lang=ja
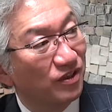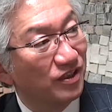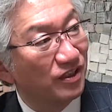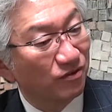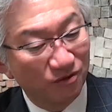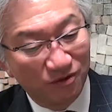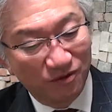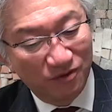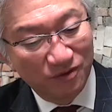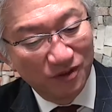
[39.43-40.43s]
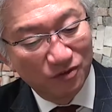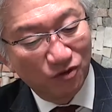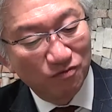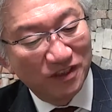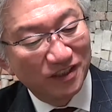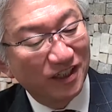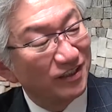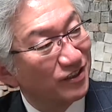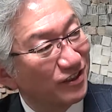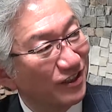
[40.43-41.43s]
えー、この特命委員
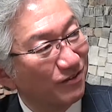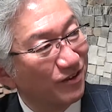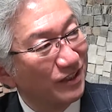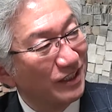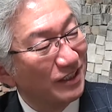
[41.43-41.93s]
会ですけれども、